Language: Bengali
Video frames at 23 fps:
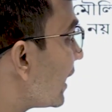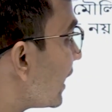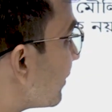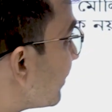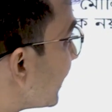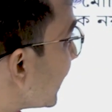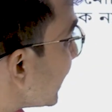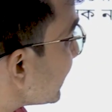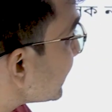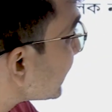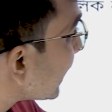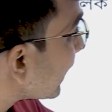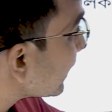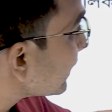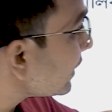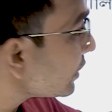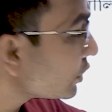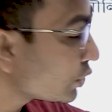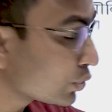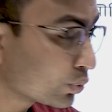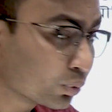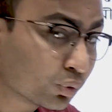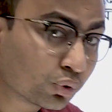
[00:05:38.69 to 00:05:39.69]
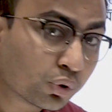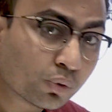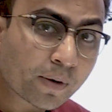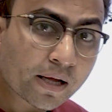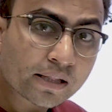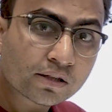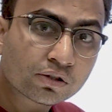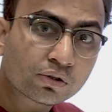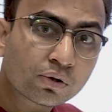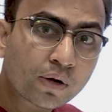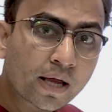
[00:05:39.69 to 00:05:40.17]
এবারে যাদের
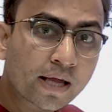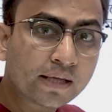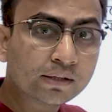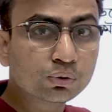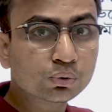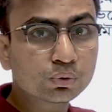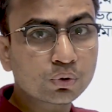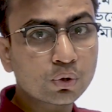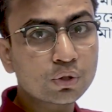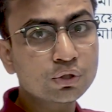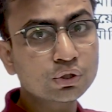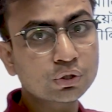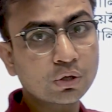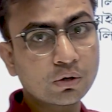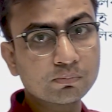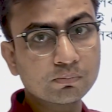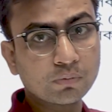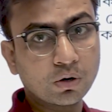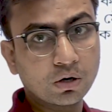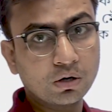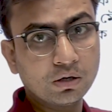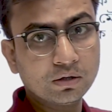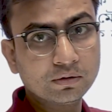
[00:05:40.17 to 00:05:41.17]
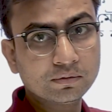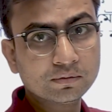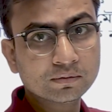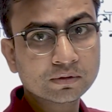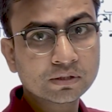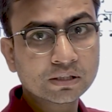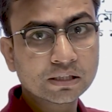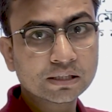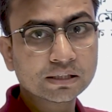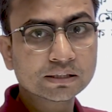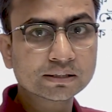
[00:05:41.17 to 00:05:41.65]
শুধুমাত্র এই দুটোই সম্বল
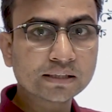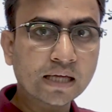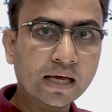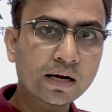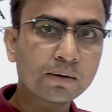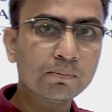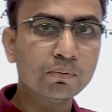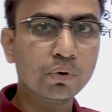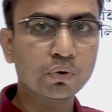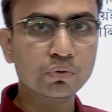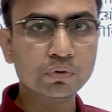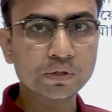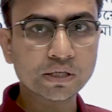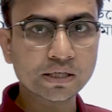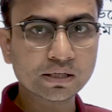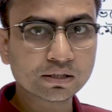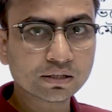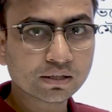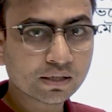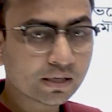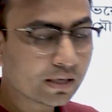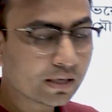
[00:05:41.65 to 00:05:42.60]
তারা মৌলিক